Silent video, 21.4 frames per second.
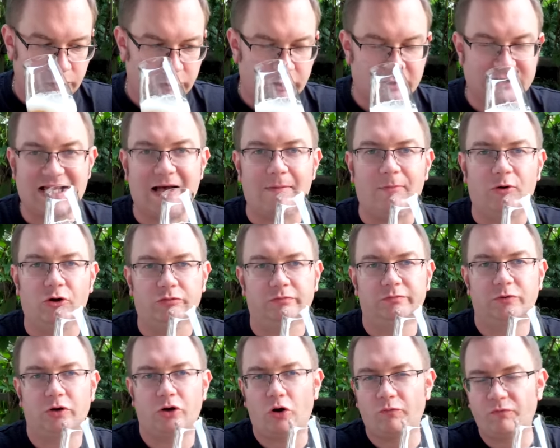To samo,
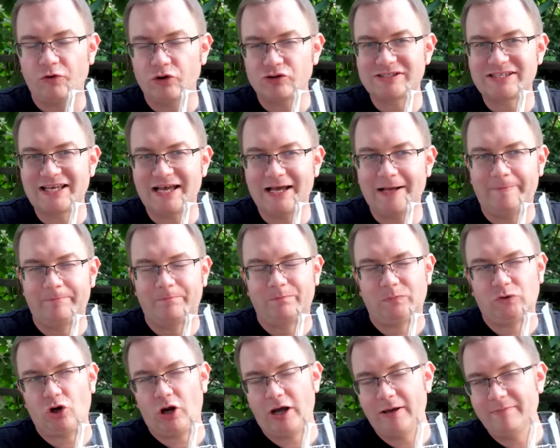owoce,
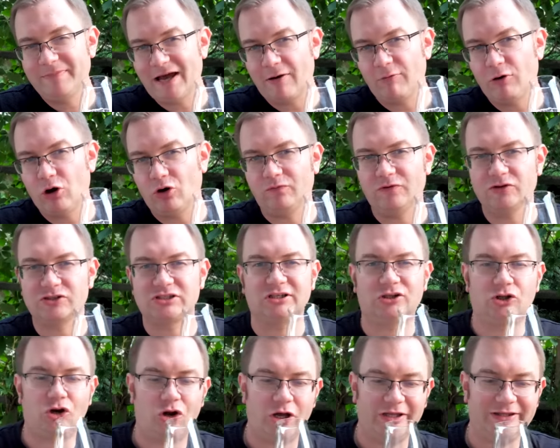trochę białe
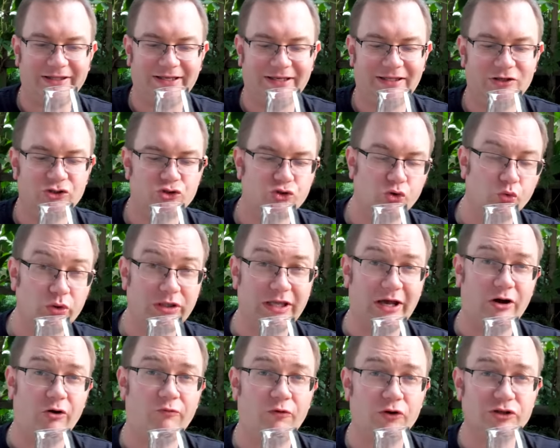owoce, trochę takie
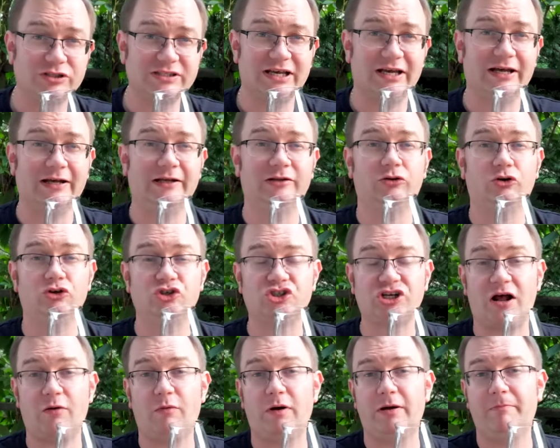żółte owoce,
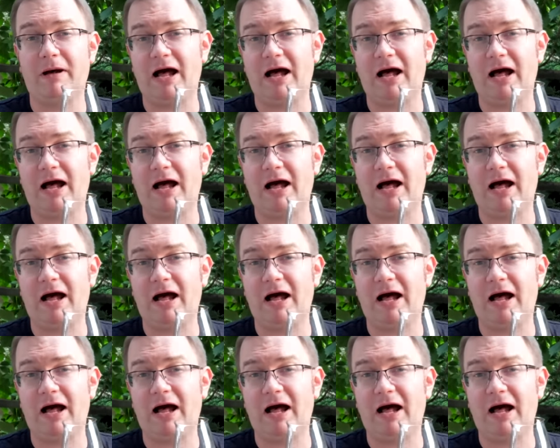dojrzałe